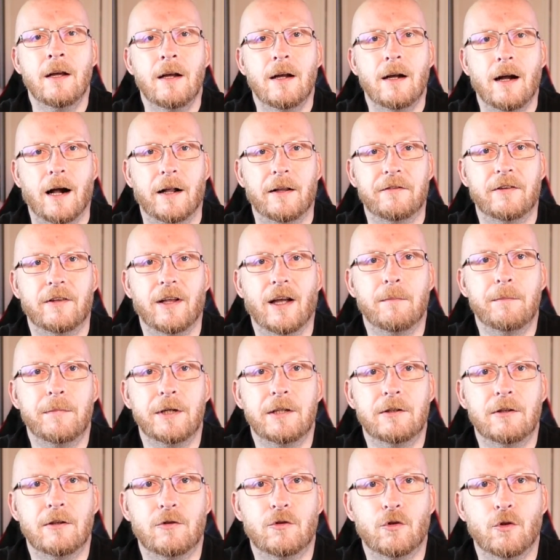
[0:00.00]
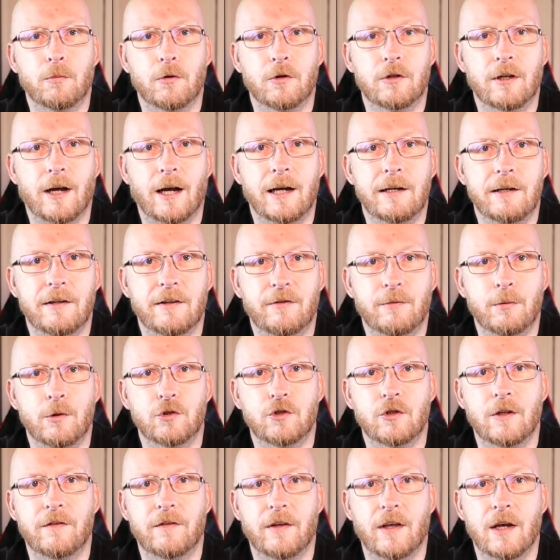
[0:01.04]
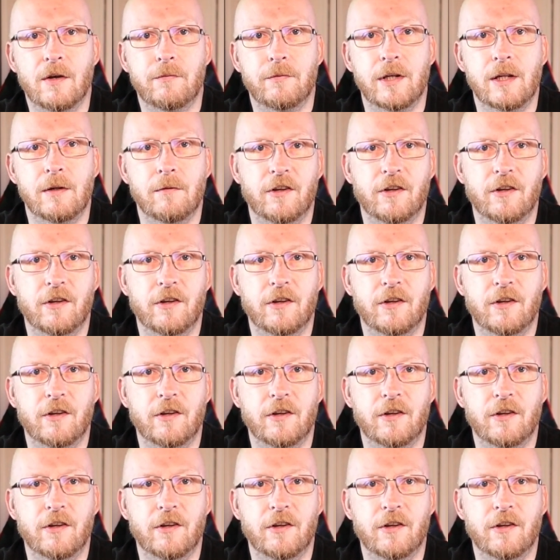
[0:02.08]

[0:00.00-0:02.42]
Also da bietet Turbo 3 inzwischen sehr viel,